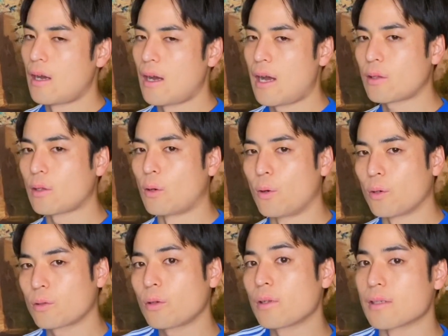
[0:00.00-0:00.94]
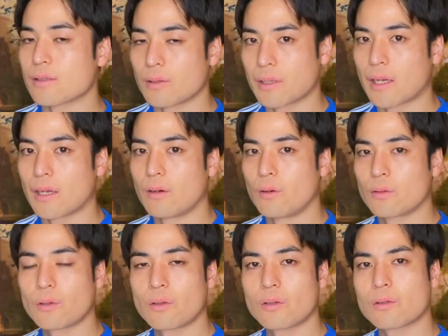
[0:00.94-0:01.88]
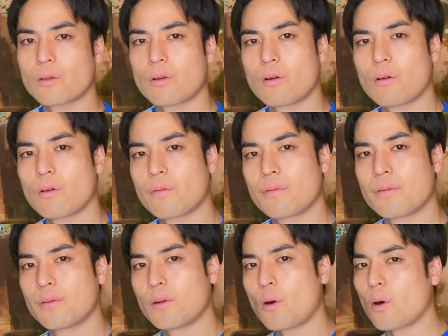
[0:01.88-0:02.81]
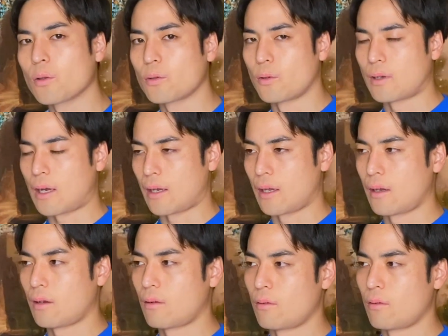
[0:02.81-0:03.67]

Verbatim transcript: あとは音ですよね。音のこのフローというかね、